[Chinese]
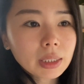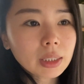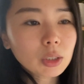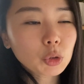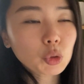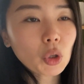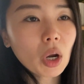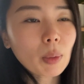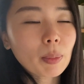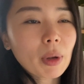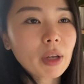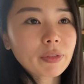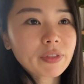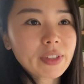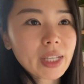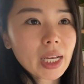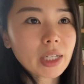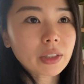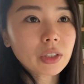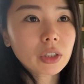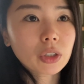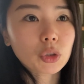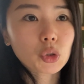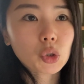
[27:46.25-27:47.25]
个 drop-off
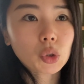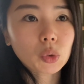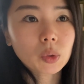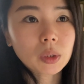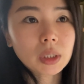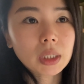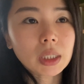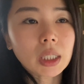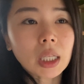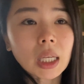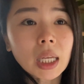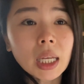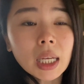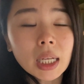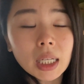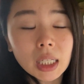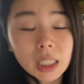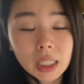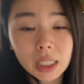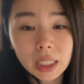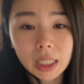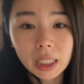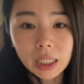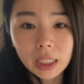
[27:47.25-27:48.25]
center 除了
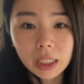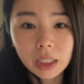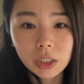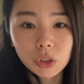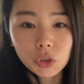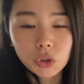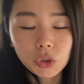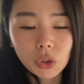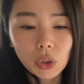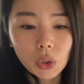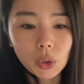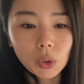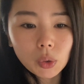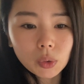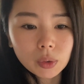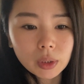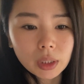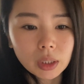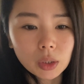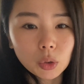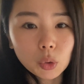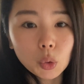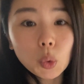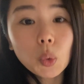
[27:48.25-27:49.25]
你可以丢那
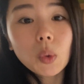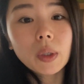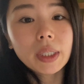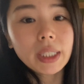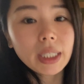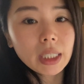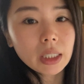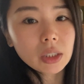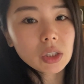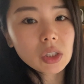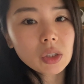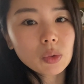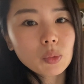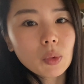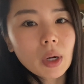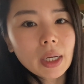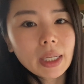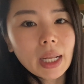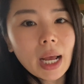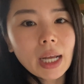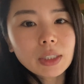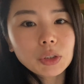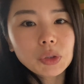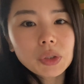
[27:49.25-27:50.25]
个落叶之外，
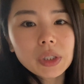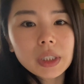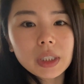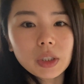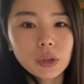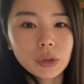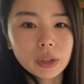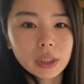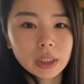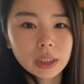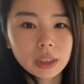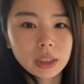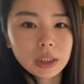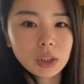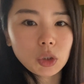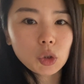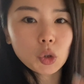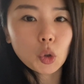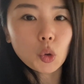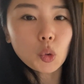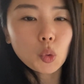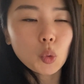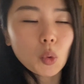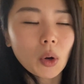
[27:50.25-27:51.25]
它就是有一个集
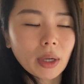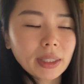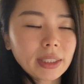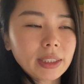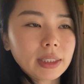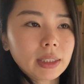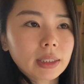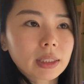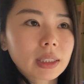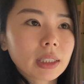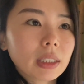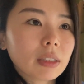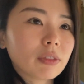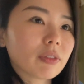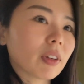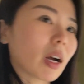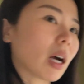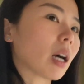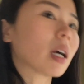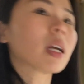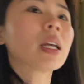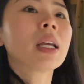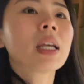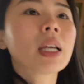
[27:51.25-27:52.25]
中管理的地
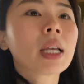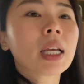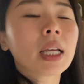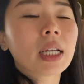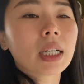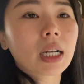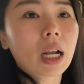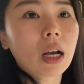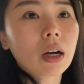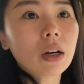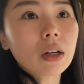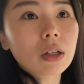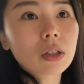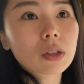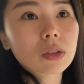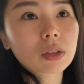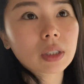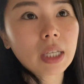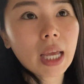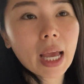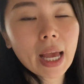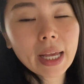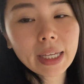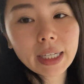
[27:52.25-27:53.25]
方。然后
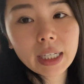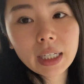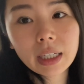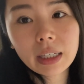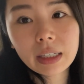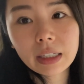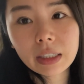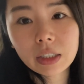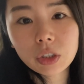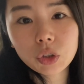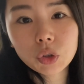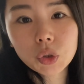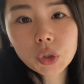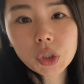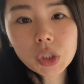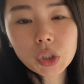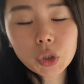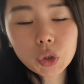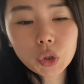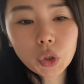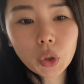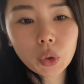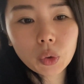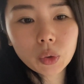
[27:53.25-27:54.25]
你还可以就是
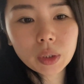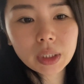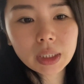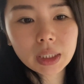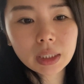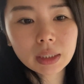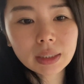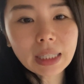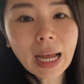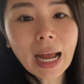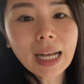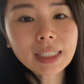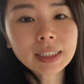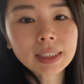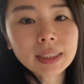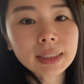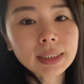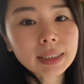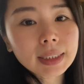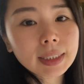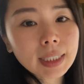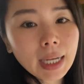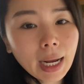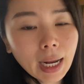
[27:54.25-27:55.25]
丢一些大
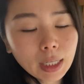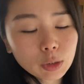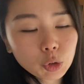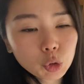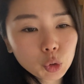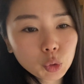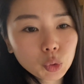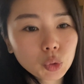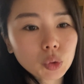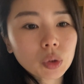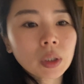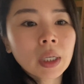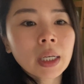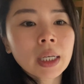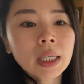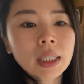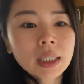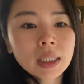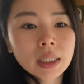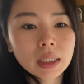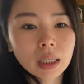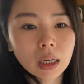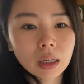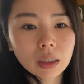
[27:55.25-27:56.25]
型家具，
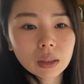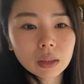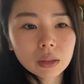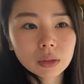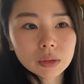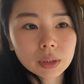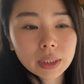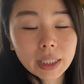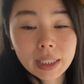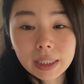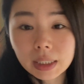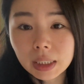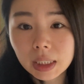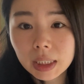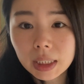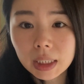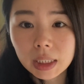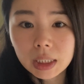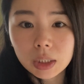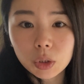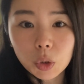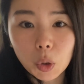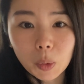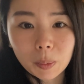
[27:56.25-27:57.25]
然后电
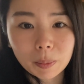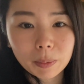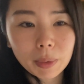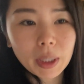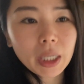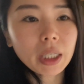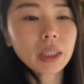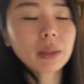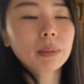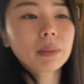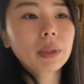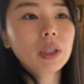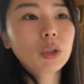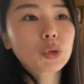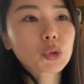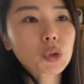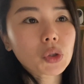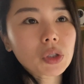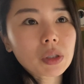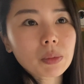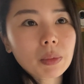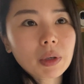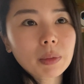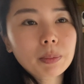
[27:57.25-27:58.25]
器用品，譬如
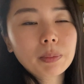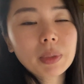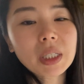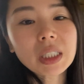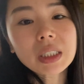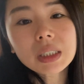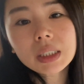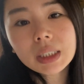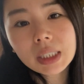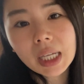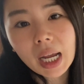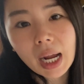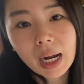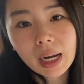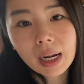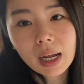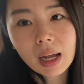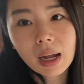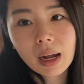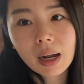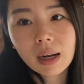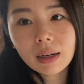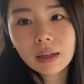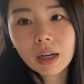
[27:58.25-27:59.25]
说什么冰箱
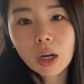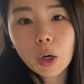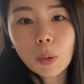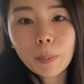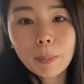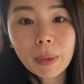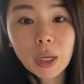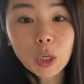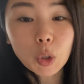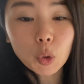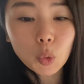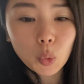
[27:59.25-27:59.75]
啊，然后冰